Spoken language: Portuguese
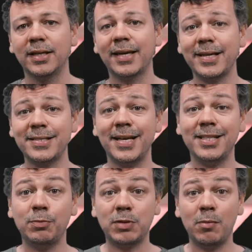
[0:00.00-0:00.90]
Quer dizer, a
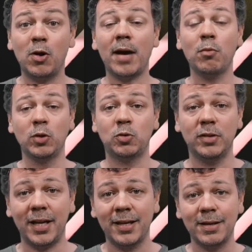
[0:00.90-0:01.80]
gente precisa melhorar muito,
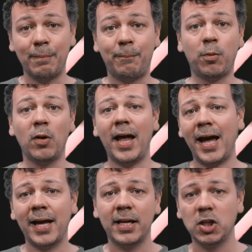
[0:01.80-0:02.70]
né?
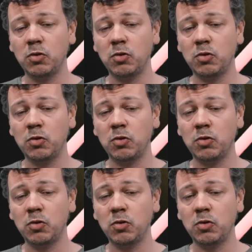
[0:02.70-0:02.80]
Pular